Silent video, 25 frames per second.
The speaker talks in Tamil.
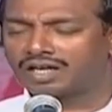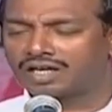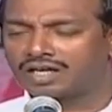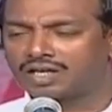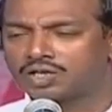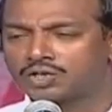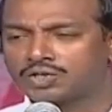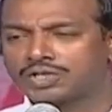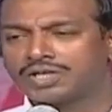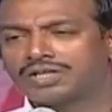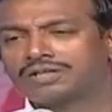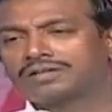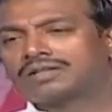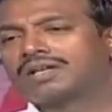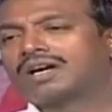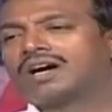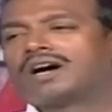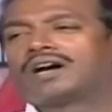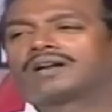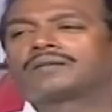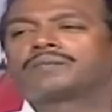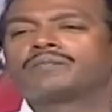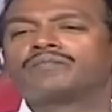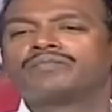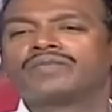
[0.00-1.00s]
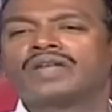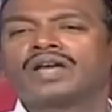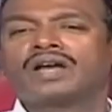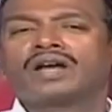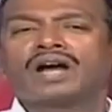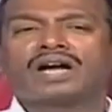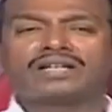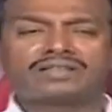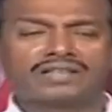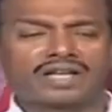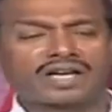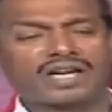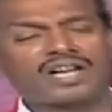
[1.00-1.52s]
என்னை ரட்சித்தார்
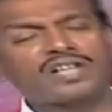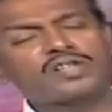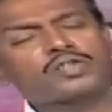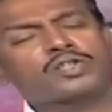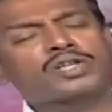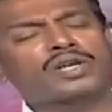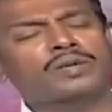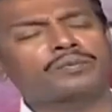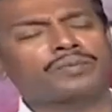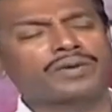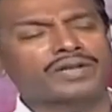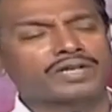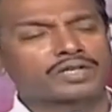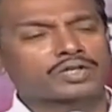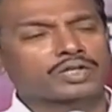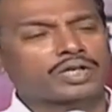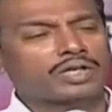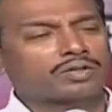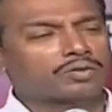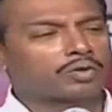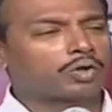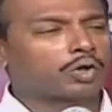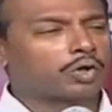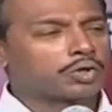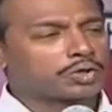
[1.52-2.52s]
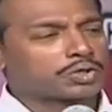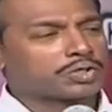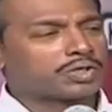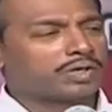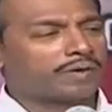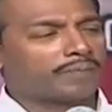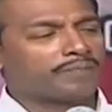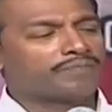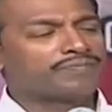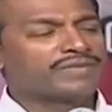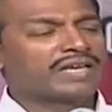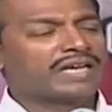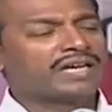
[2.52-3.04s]
அந்த ரட்சிப்பின்
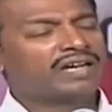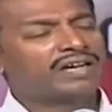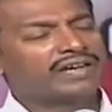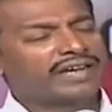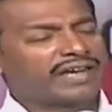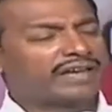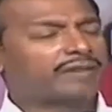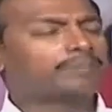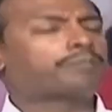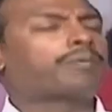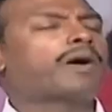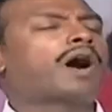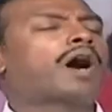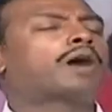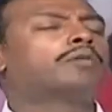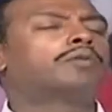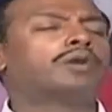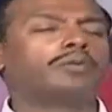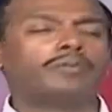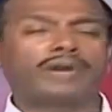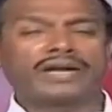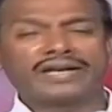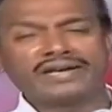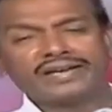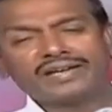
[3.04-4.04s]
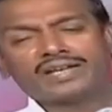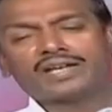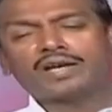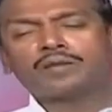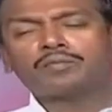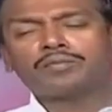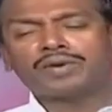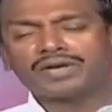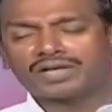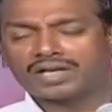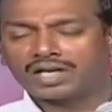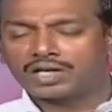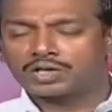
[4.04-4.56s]
சந்தோஷம் என் பாவம்
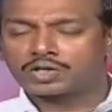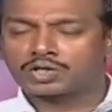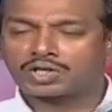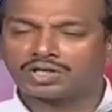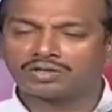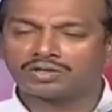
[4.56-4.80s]
மன்னிக்கப்பட்ட